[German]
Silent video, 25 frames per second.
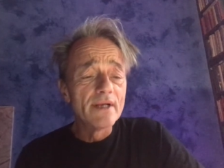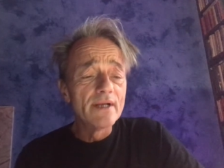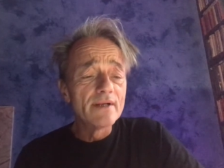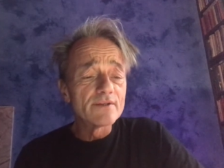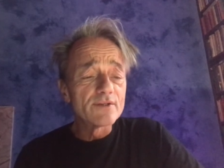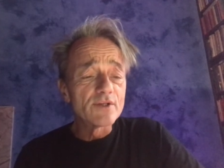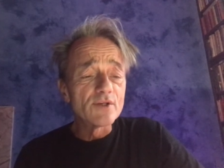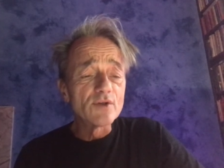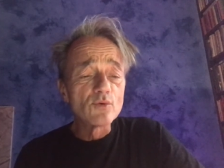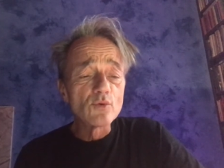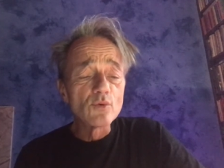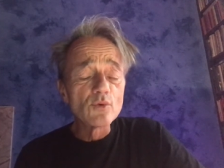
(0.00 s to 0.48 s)

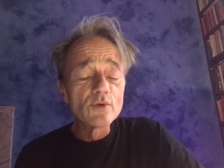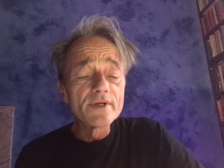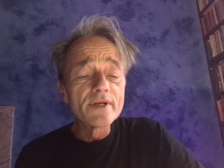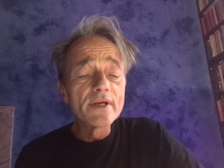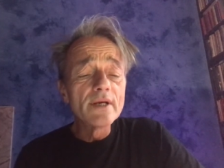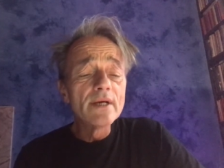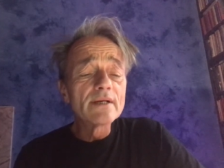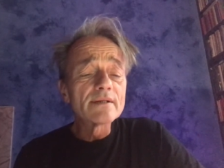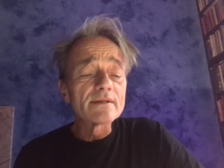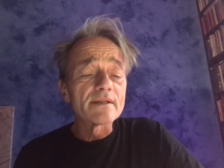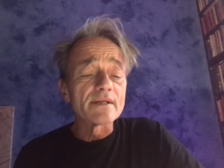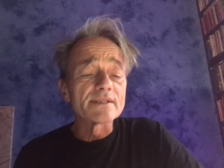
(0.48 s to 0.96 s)
die nun,
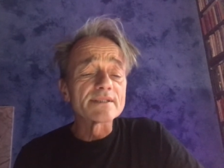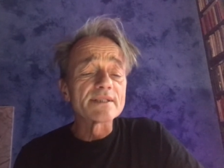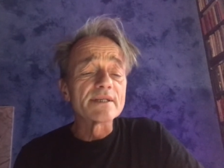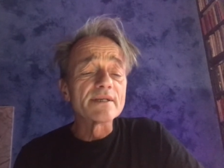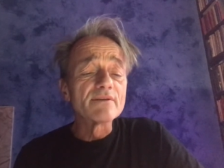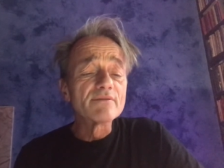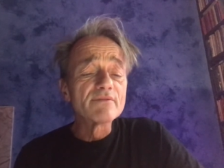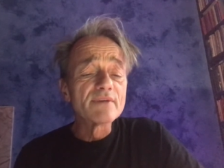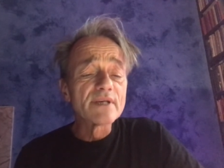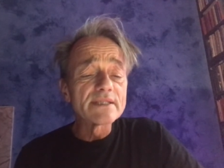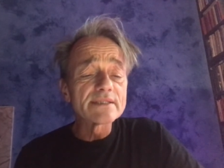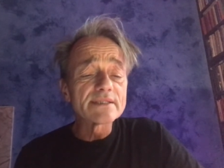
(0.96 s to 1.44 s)
da sie
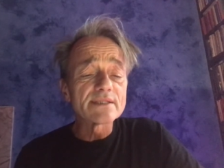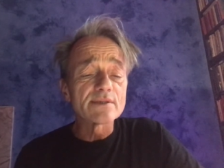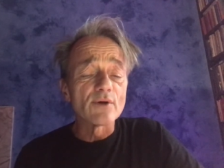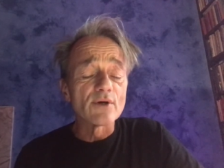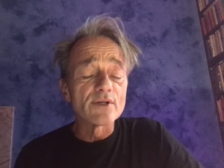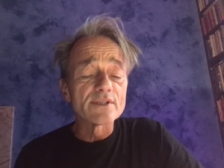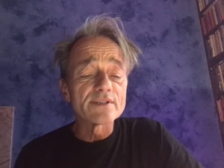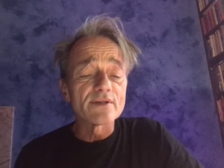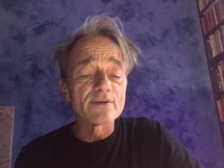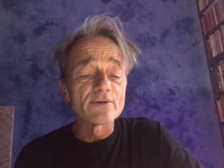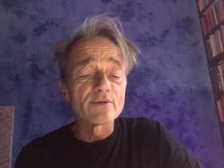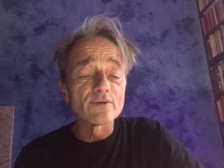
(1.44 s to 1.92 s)
in
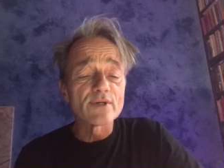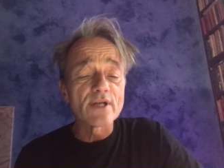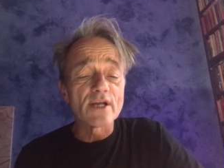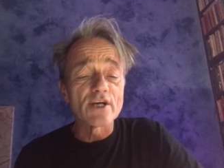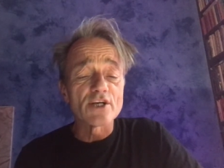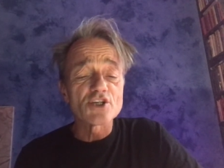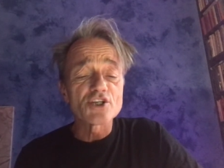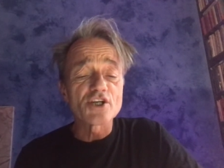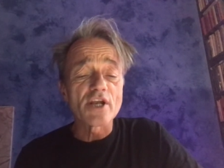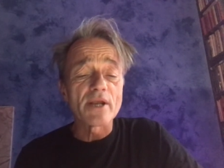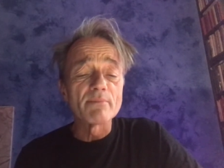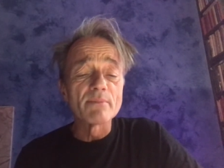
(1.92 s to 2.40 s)
Wirtshäusern und
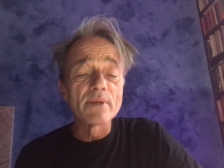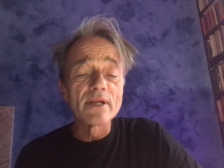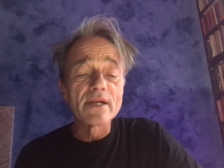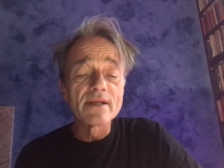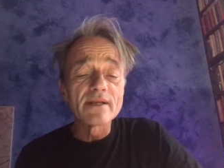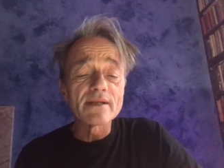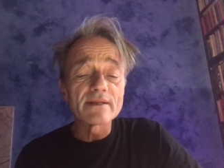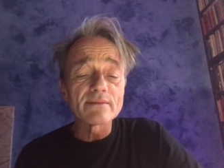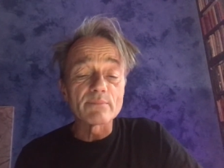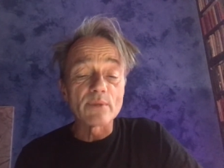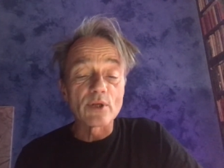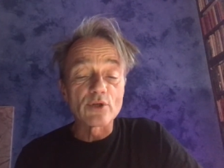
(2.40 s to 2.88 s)
Kaschemmen
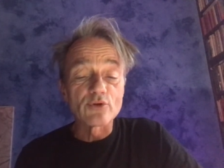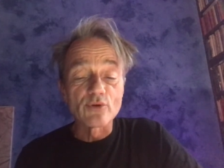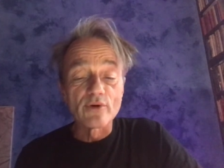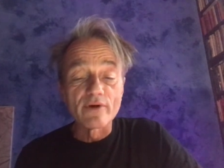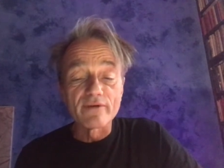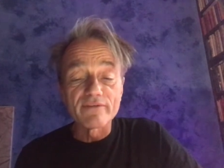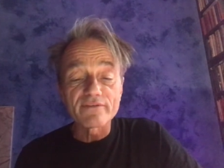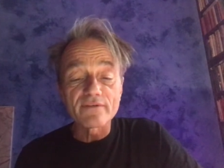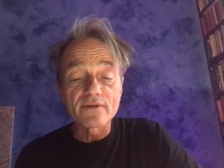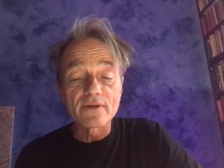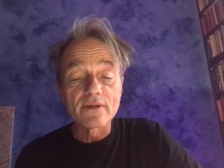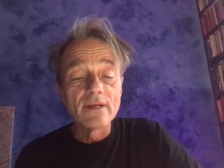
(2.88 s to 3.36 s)
nicht mehr
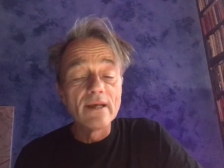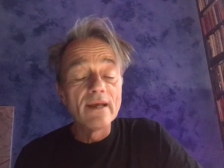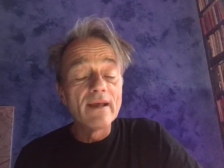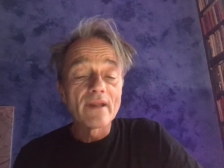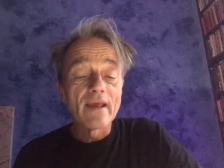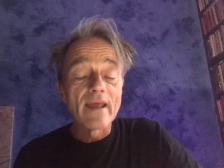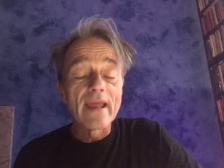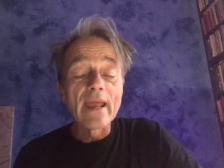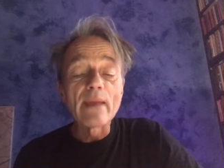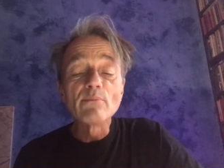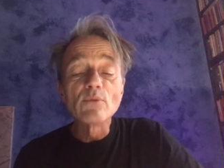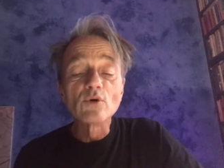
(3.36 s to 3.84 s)
dürften,
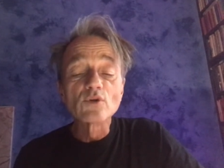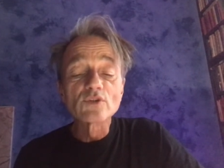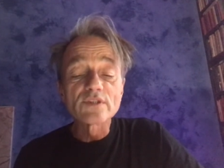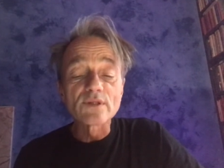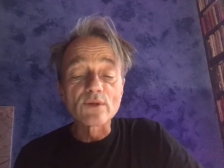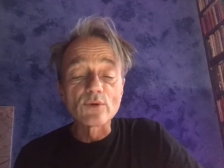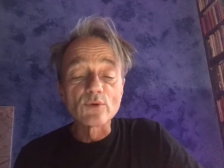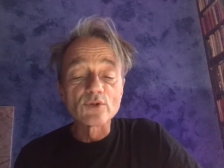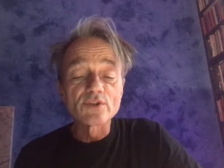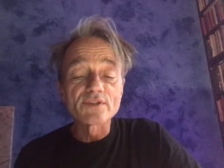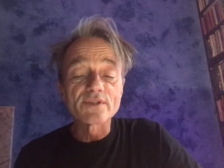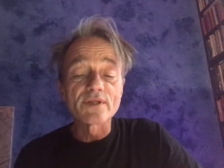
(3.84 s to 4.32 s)

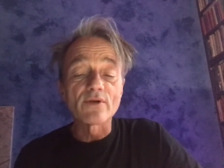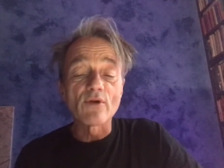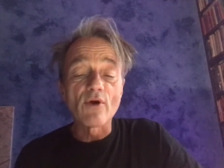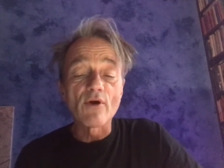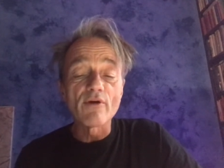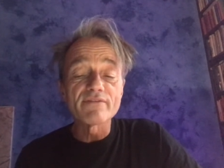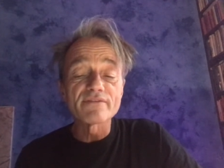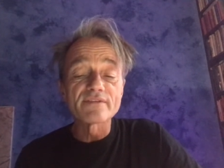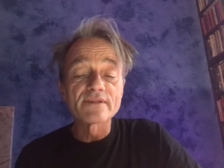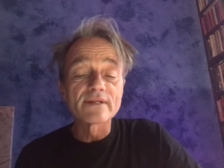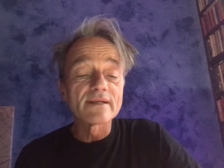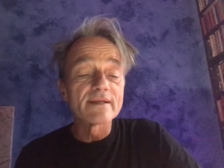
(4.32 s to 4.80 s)
hemmungslos den
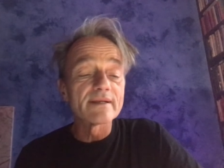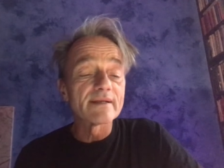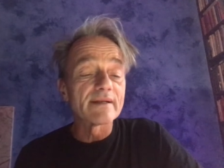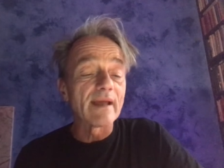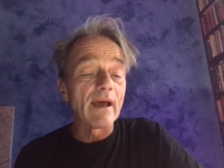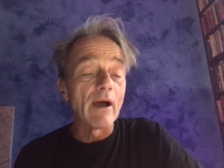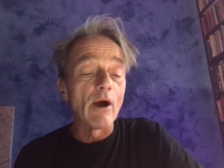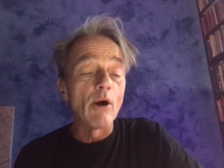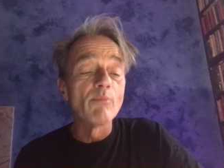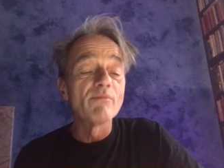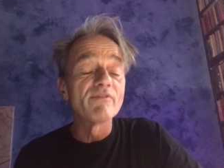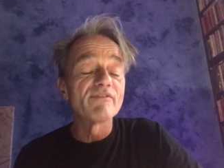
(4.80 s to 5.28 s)
öffentlichen
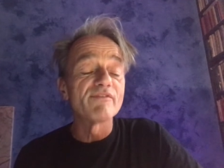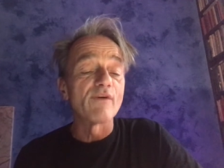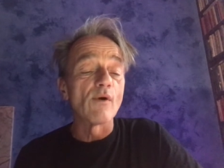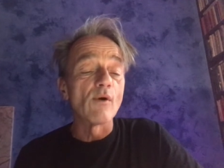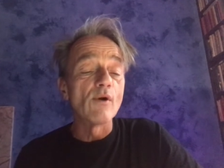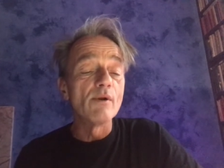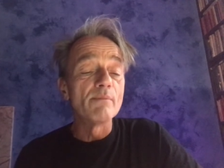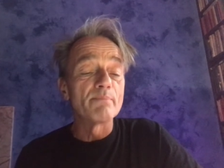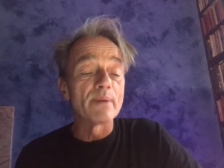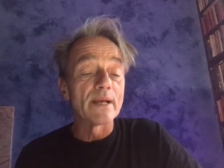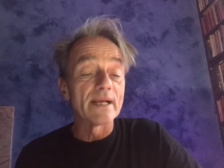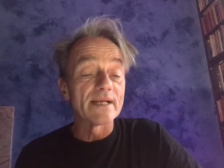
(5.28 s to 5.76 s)
Raum
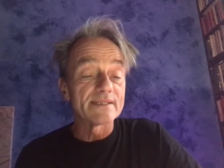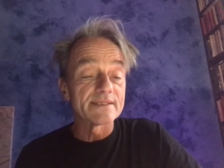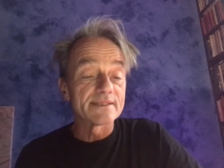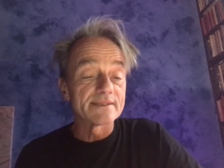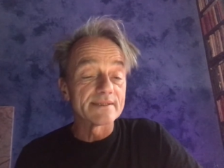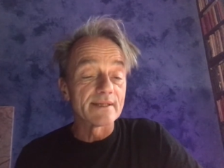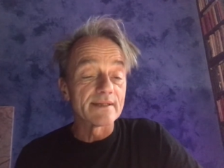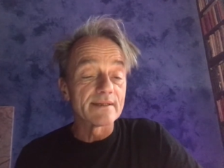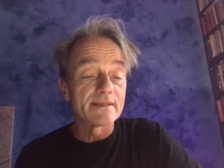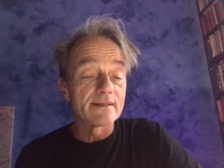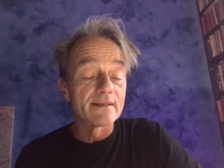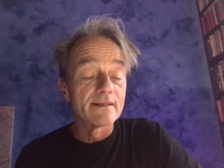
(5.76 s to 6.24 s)

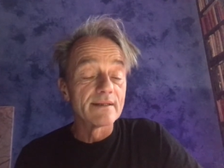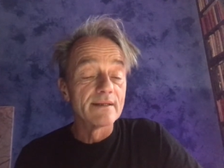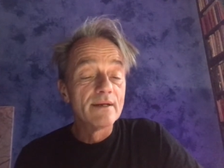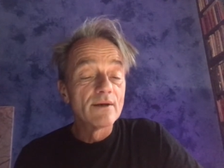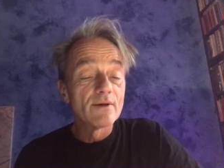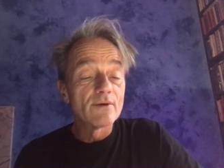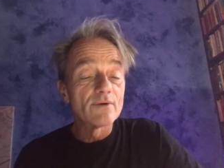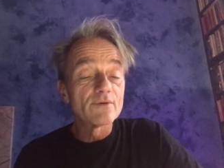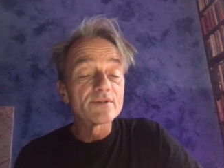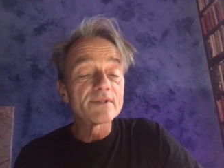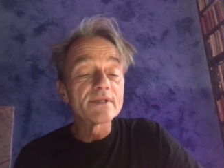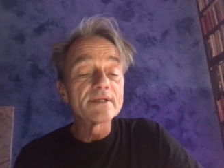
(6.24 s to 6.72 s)
vollpesteten
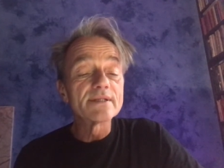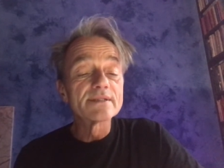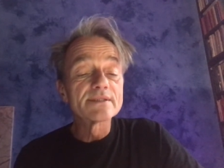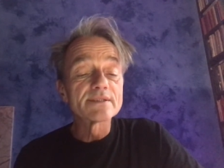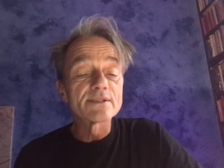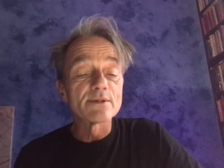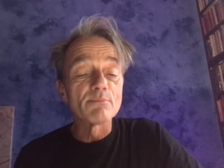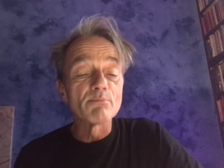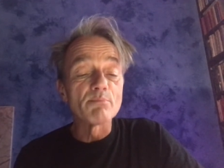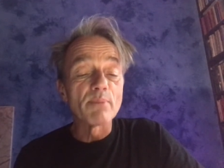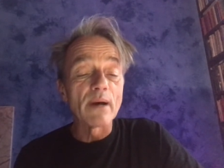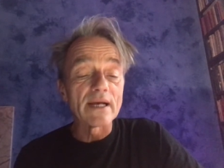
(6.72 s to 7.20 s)
und ihn
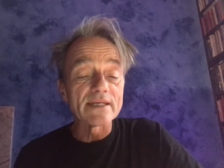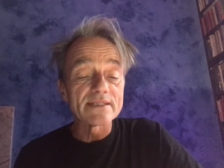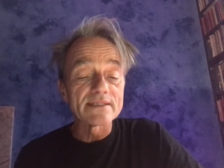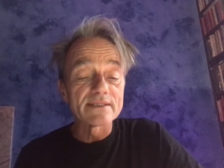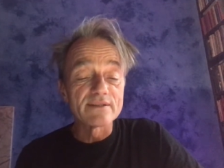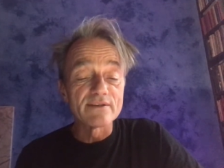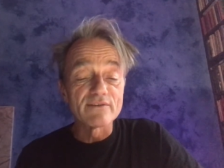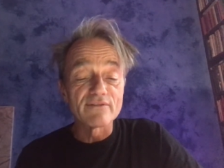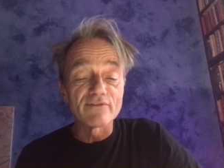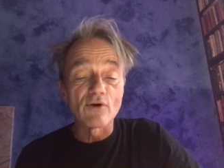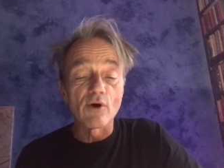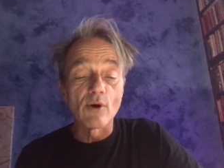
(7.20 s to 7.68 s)
zum
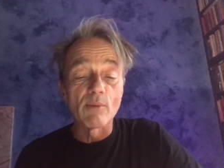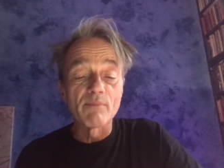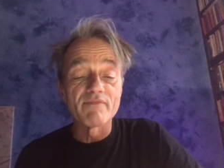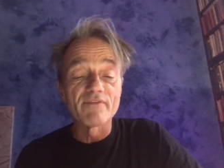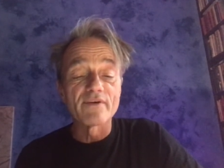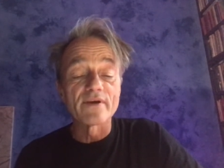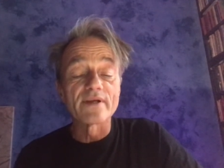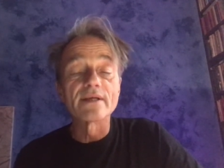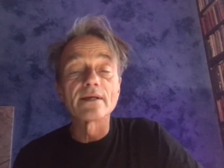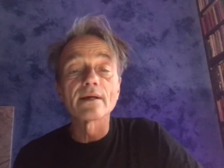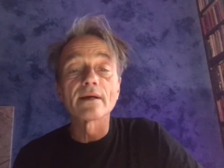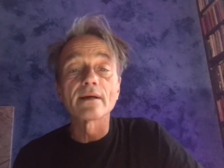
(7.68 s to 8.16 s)
Passivopfer
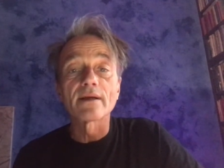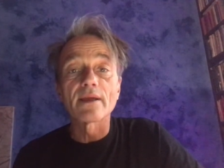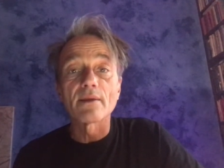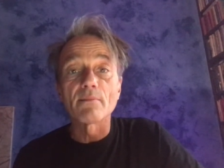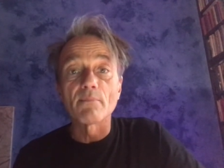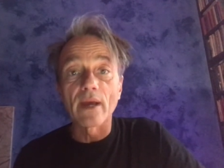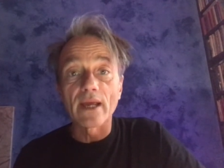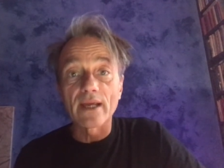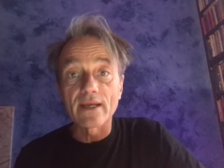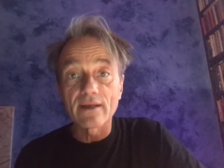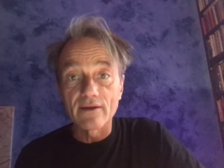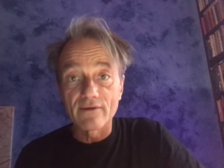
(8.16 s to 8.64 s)
ihrer
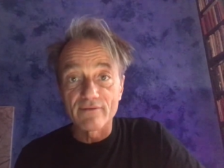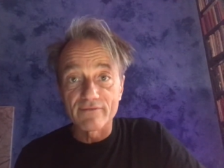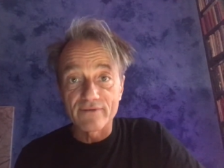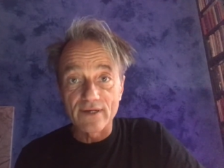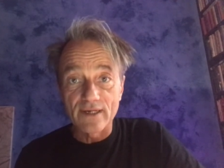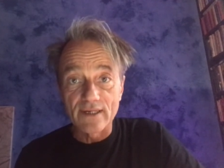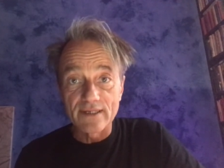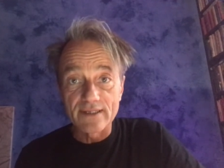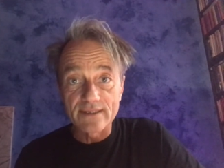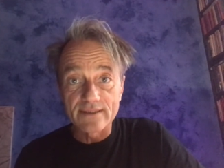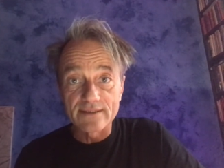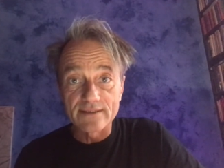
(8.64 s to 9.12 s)

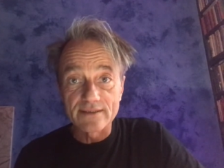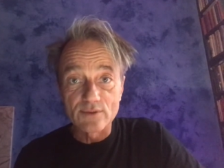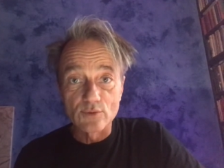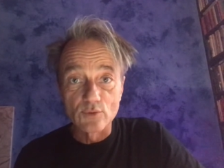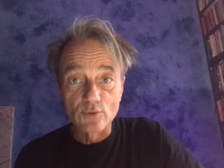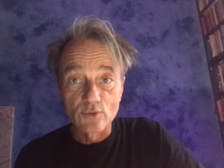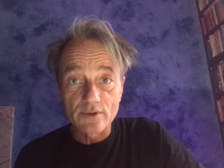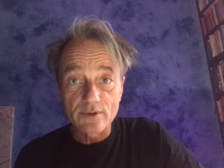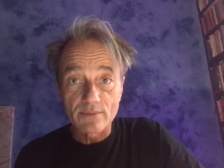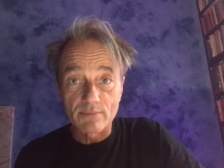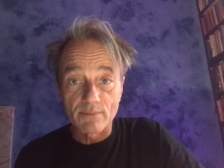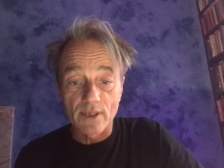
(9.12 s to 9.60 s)
gemeingefährlichen
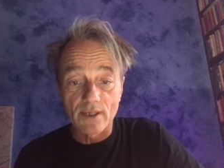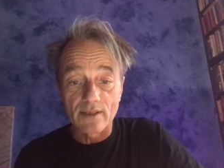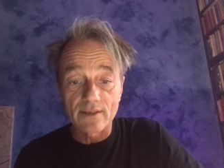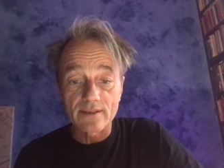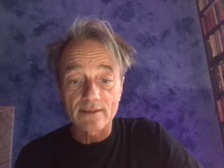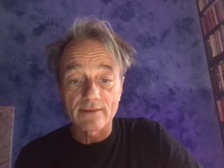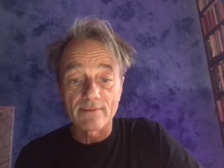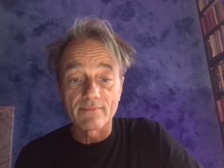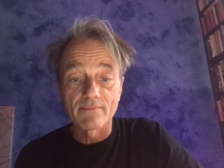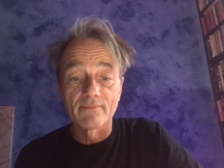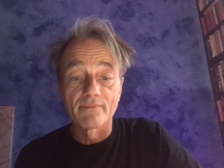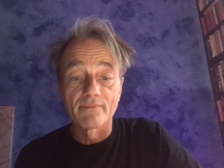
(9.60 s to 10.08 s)
Sucht machten.